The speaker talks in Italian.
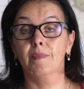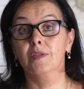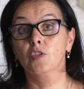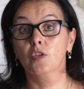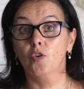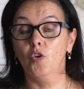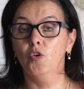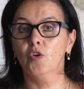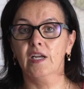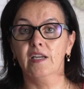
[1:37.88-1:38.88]
ma si
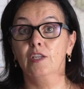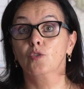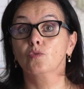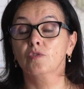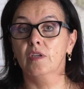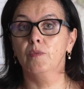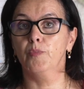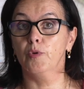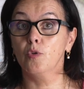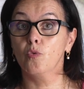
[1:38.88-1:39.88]
colloca in un
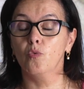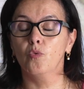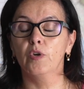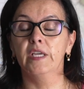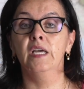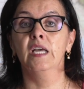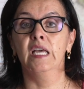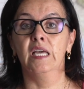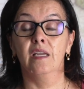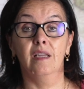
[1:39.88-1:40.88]
tempo in cui
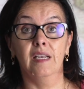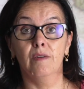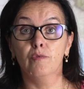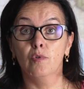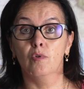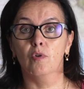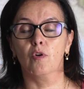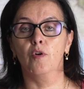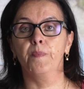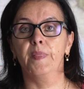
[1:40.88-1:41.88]
il
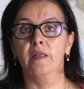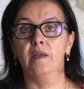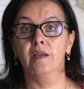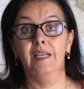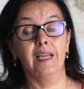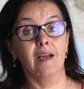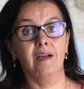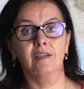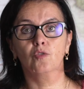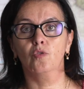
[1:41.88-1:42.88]
lavoro eh,
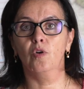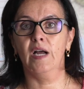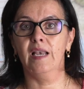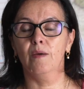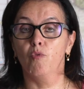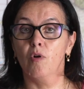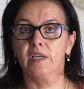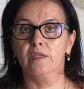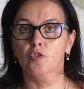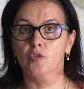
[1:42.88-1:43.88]
legato alla
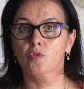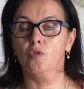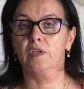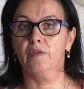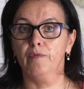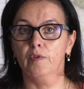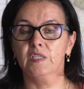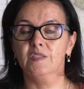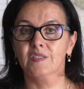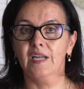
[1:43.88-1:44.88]
buona gestione
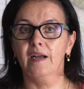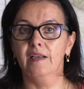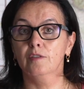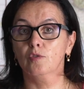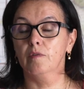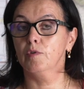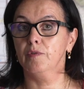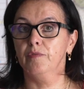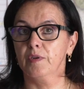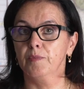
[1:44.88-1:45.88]
forestale trova un
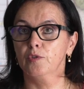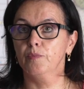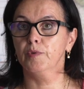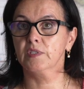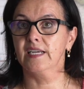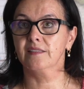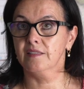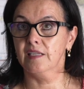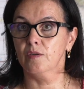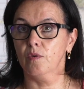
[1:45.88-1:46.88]
riferimento
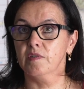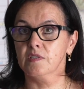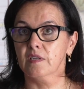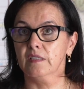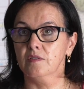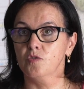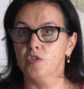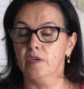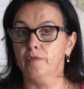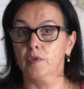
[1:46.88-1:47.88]
importante nella nuova
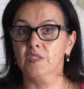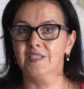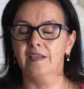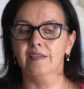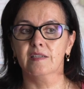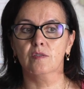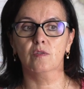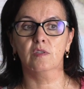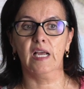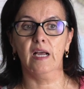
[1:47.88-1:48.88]
strategia forestale
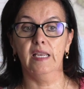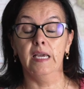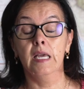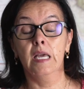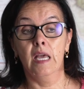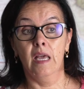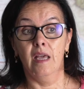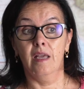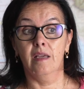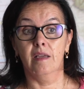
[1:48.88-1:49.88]
nazionale
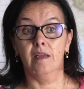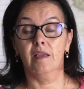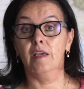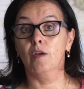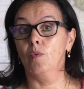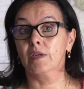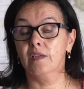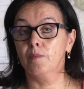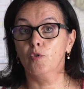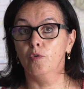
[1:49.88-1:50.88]
eh, che
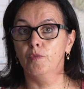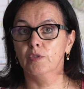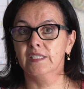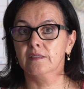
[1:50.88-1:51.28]
guardiamo con molta